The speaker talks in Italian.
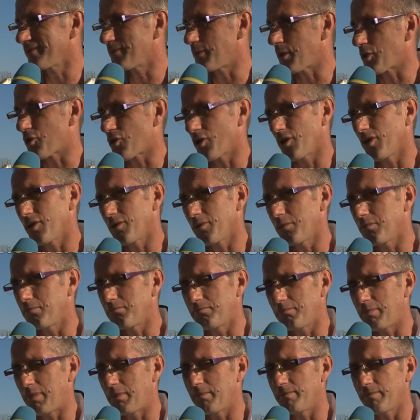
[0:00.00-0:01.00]
Perciò
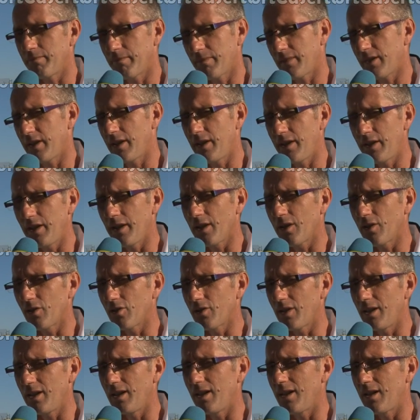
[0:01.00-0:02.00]
vi dico
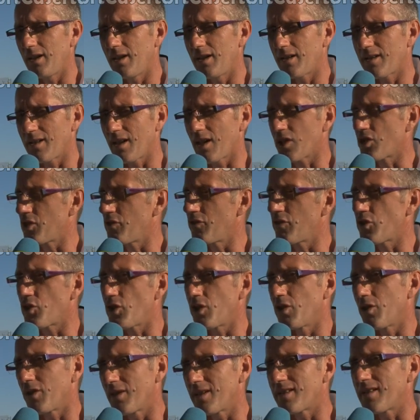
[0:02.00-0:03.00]
di, di starci
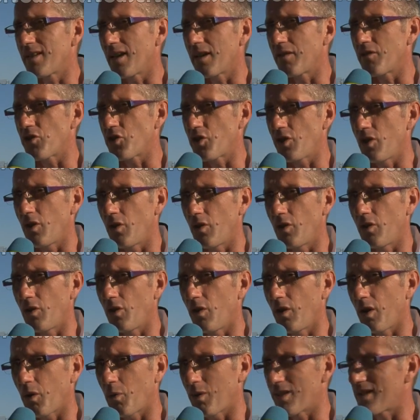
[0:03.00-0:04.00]
vicino e di stare
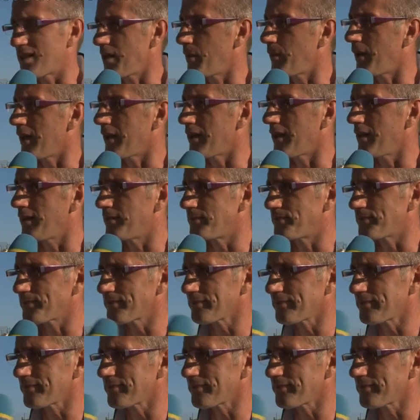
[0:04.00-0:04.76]
vicino a questa maglia.